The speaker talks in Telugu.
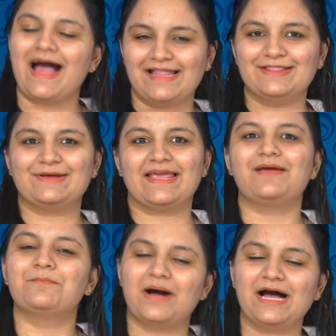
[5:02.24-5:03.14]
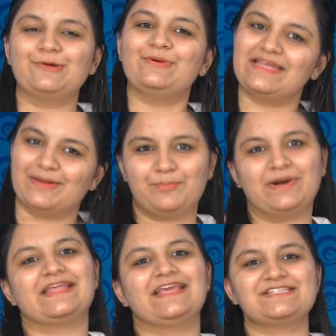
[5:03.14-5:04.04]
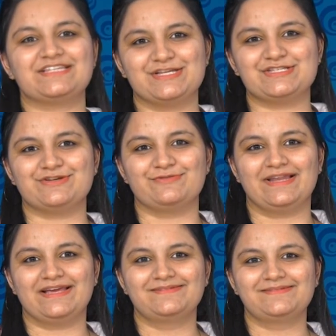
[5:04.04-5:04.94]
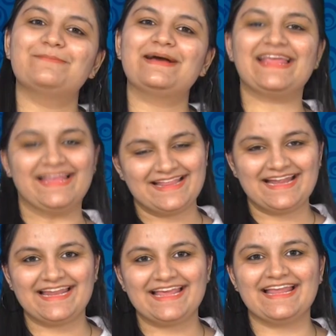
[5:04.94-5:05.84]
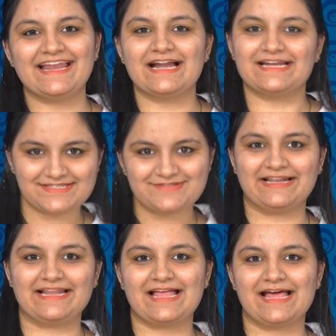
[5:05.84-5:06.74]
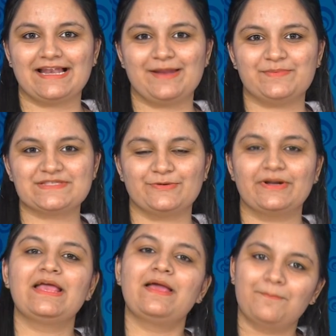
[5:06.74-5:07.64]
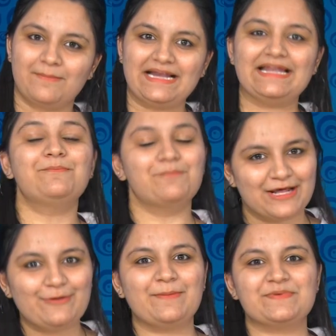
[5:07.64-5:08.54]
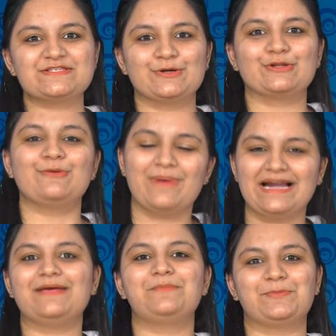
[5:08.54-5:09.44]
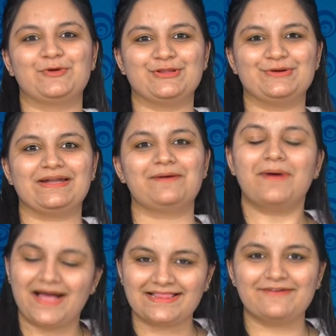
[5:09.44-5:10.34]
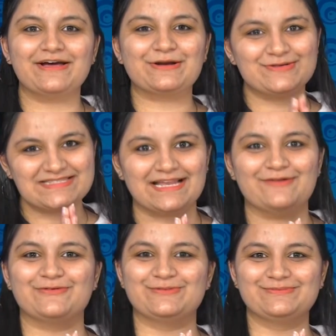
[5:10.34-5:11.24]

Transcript: అందుకే బాలు ఎప్పటికీ చిరంజీవులే మరి ఇదండి ఈనాటి స్వరతారల ఎపిసోడ్ మళ్ళీ మరో ఎపిసోడ్తో మళ్ళీ మేము ముందుంటాం అంతవరకు సెలవు